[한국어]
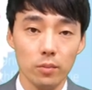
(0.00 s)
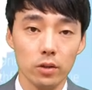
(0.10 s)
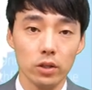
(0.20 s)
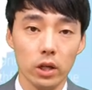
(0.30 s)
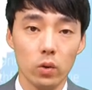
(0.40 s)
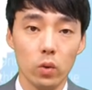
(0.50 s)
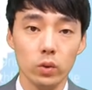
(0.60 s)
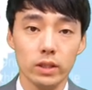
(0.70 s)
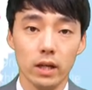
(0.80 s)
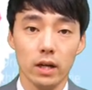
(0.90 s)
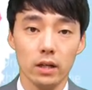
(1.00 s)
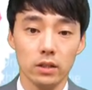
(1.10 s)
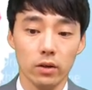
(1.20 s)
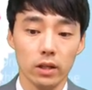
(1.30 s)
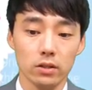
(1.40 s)
설명드리고 제가
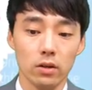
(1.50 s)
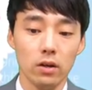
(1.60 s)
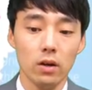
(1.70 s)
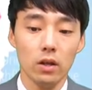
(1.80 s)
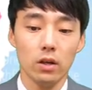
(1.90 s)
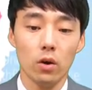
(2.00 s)
그거에 대해서